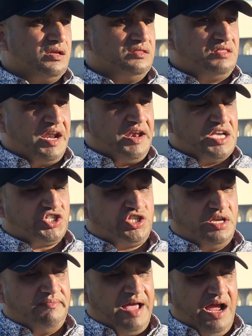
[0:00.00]
درنا
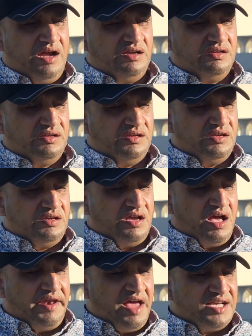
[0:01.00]
اجتماع
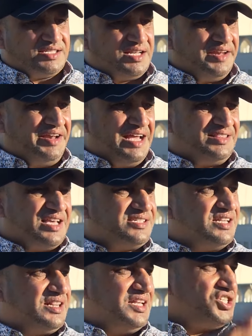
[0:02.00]
انا اصلا
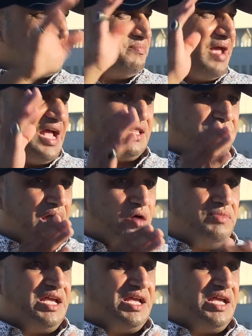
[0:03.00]
اعتزلت الاجتماعات معهم